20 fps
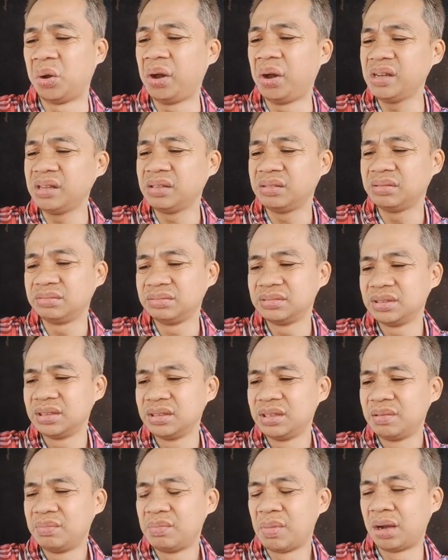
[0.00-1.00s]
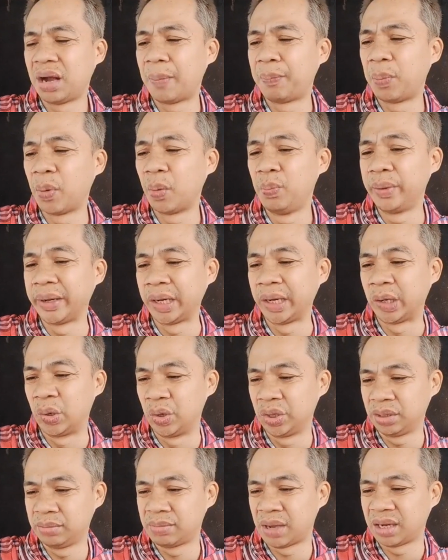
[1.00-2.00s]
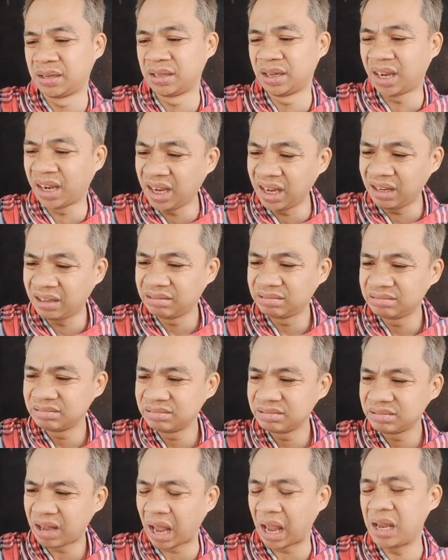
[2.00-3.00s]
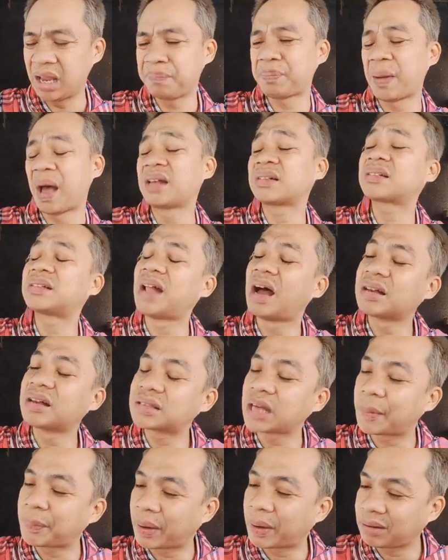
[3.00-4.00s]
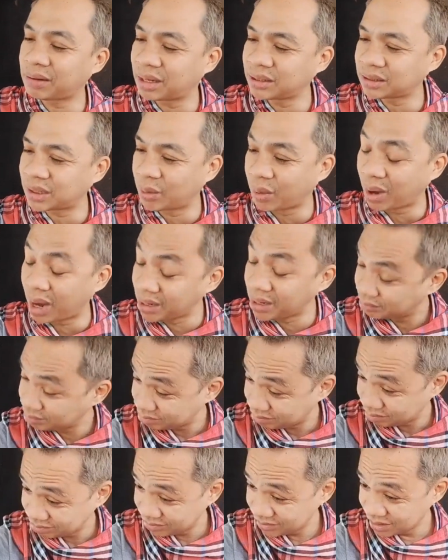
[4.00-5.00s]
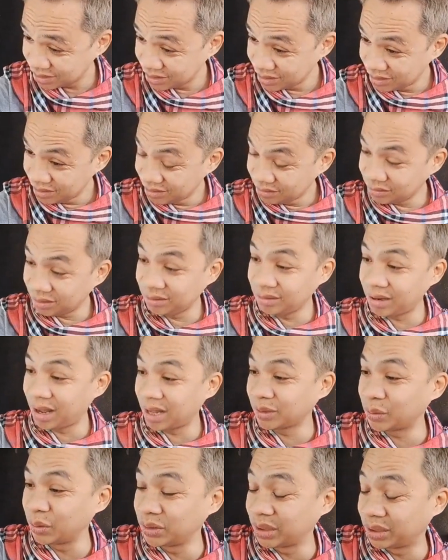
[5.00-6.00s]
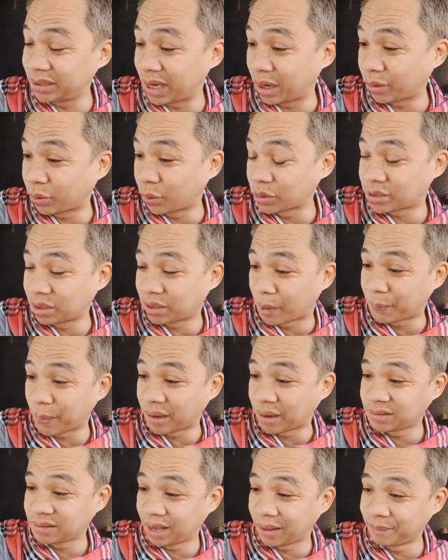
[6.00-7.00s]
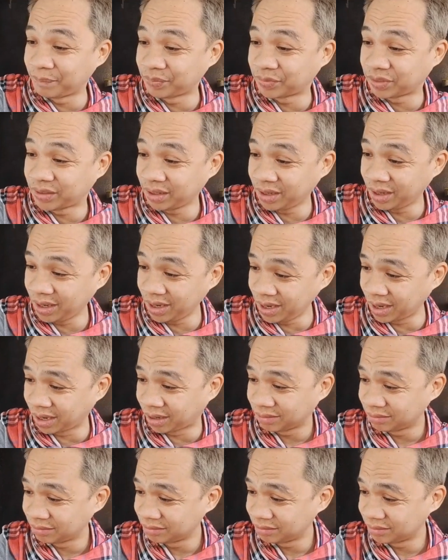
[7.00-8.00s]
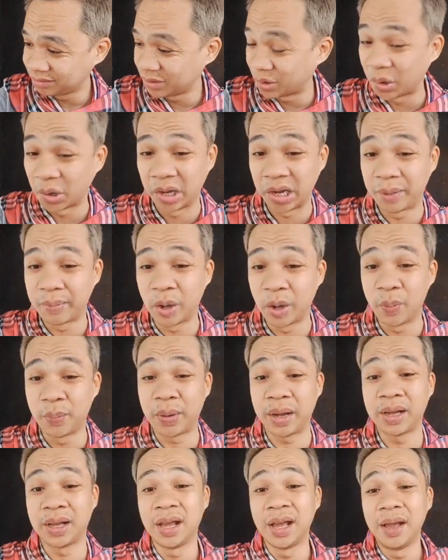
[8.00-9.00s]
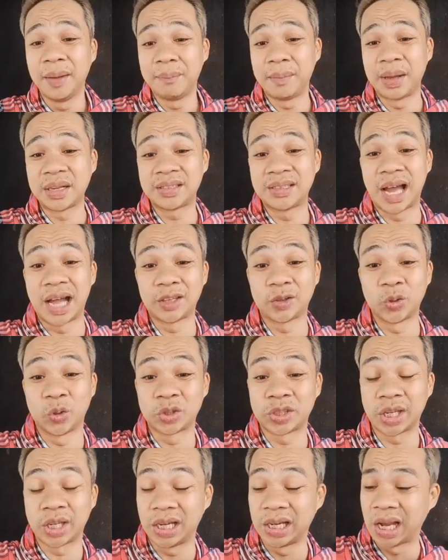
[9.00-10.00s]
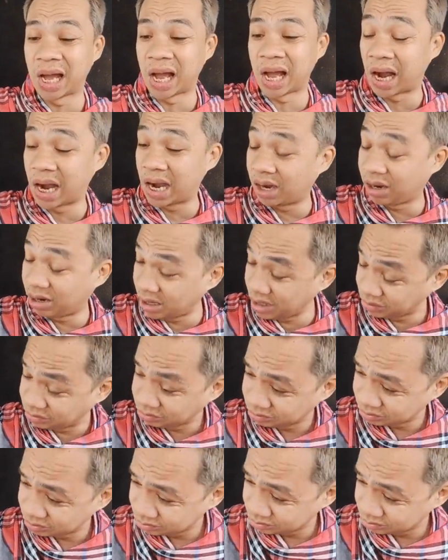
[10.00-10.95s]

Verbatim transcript: oy mga pobrehon man ni ay pas lang sa paglantaw ay nadato na rin ako sa nga paryente oh labaw pag mas dato sa ilaha oh